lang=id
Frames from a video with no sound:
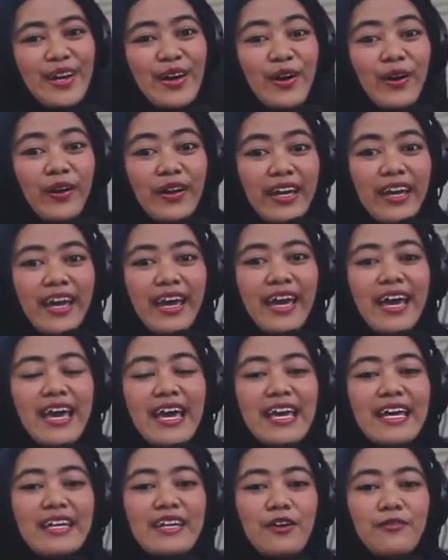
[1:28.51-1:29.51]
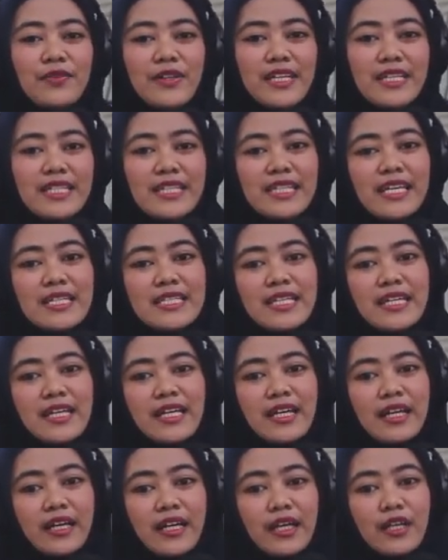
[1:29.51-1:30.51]
oke definisinya
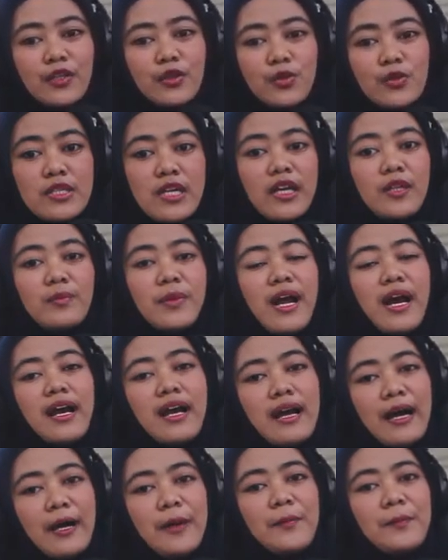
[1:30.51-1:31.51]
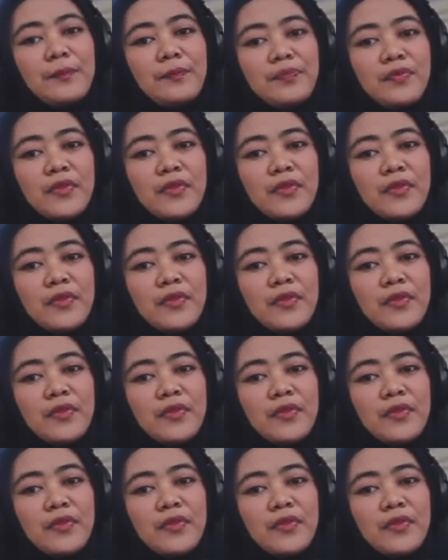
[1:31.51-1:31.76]
sendiri itu sangat beragam